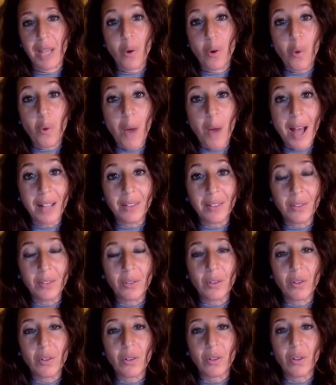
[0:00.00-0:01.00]

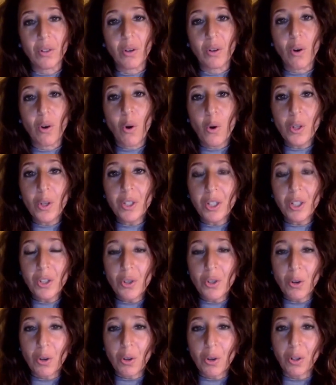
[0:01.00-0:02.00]
Quanto ogni
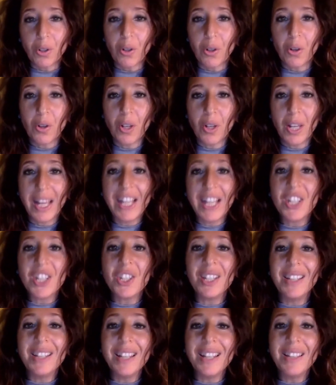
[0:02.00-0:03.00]
giorno
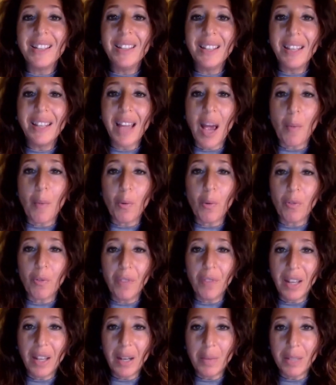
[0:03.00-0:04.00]
ci dedichiamo
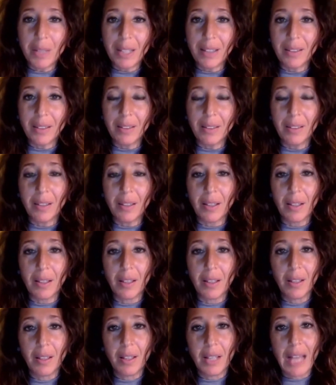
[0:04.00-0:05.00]
veramente
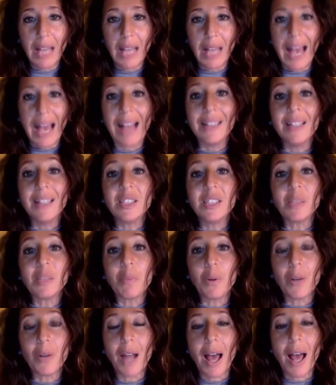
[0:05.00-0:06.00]
ad
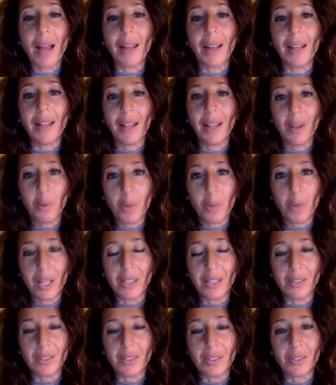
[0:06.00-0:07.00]
esplorare
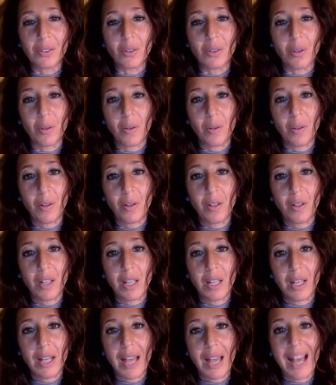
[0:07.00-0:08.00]
questo,
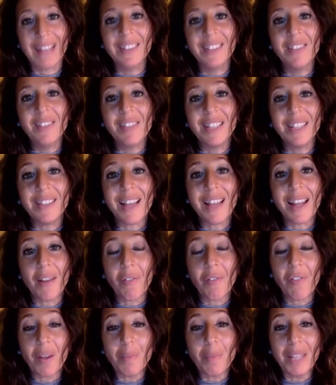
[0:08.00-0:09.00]
a diventare
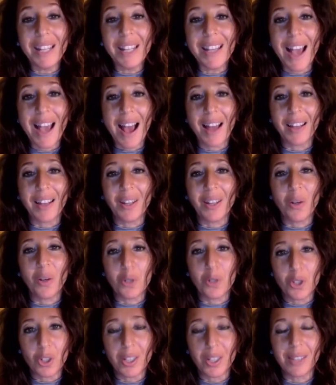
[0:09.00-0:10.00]
familiari con
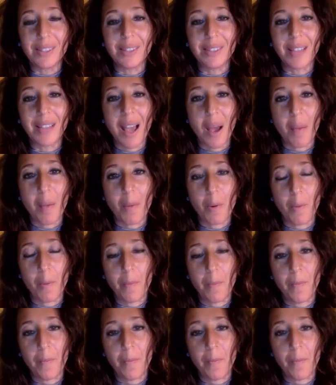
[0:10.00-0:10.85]
ciò che siamo.